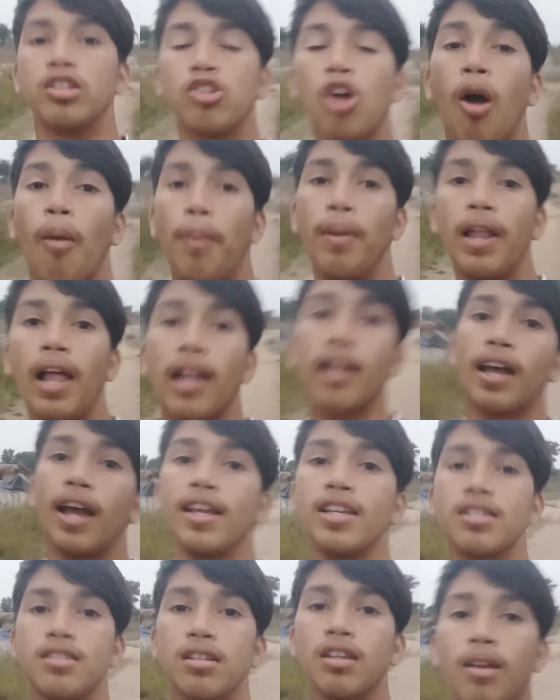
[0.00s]
सो फिलहाल
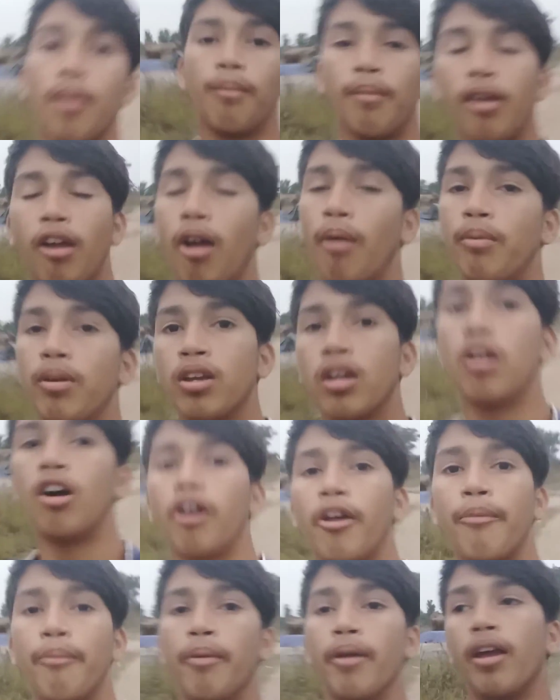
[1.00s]
गाइस मैं अभी
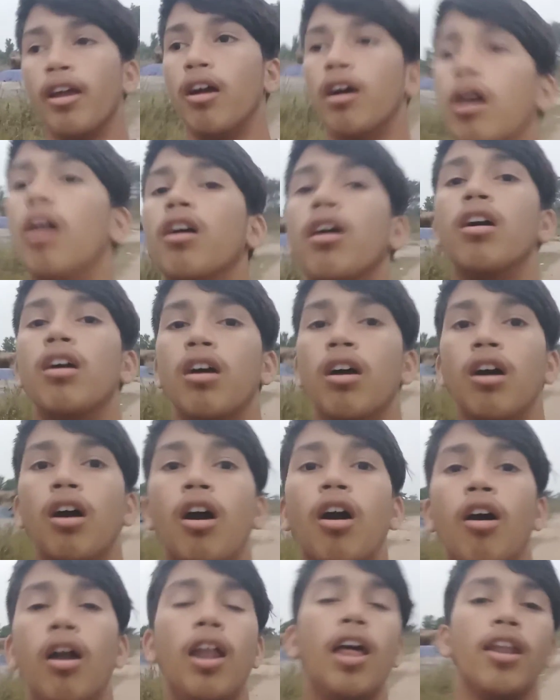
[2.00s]
घर पे
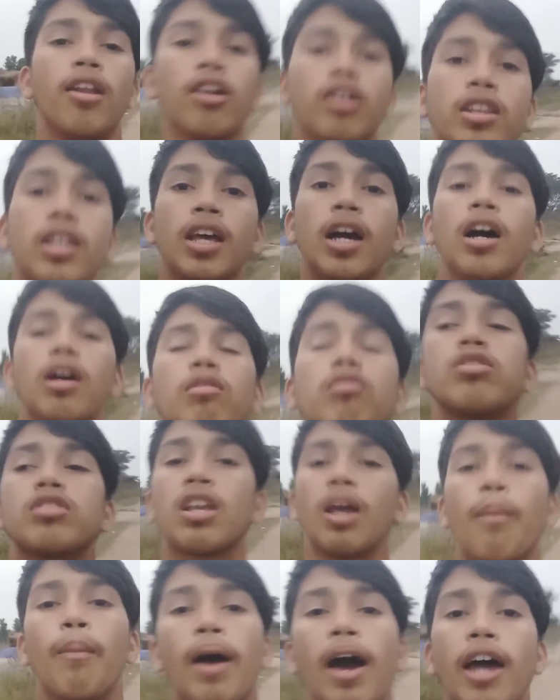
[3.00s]
ऑना रख दिया और
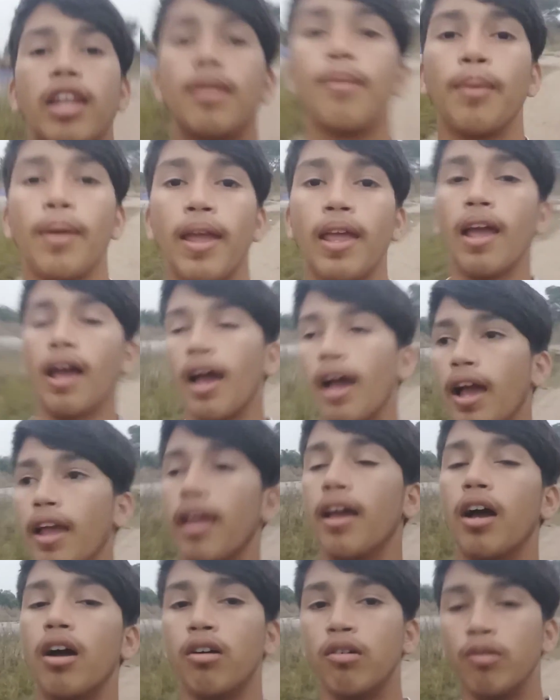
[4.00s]
उसके बाद मैं
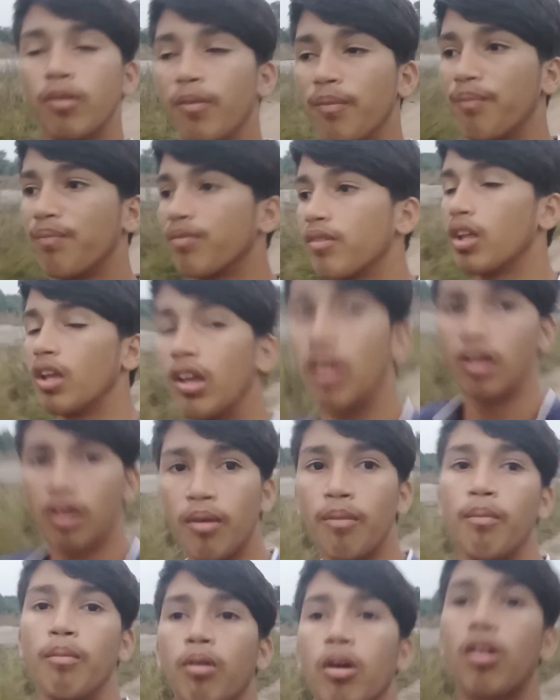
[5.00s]
आया हूँ
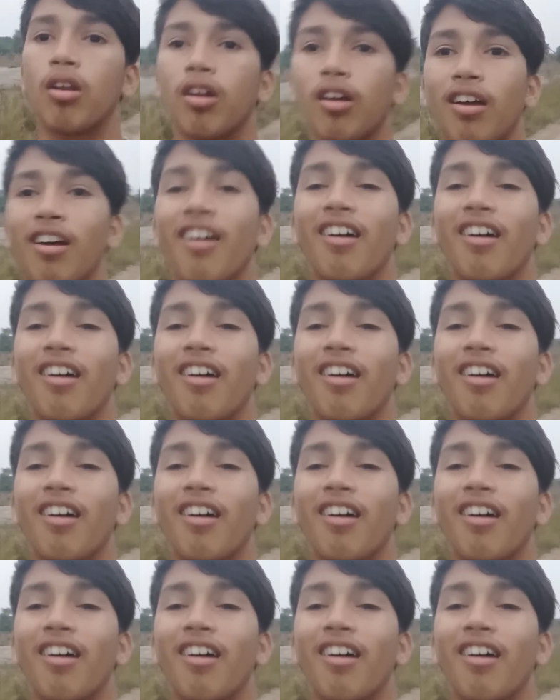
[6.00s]
बोरो